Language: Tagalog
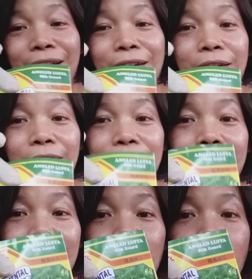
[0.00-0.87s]
Ayan.
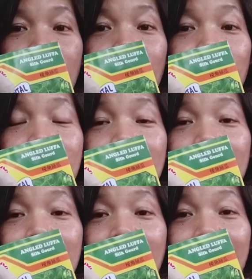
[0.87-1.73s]
Hindi ko alam kung saan
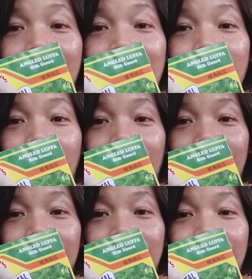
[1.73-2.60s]
na itatanim eh.
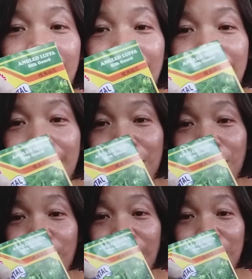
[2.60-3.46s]
Ayan
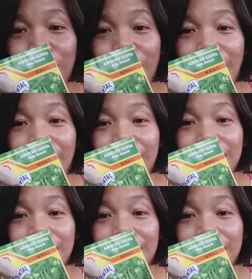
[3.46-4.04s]
yung patula.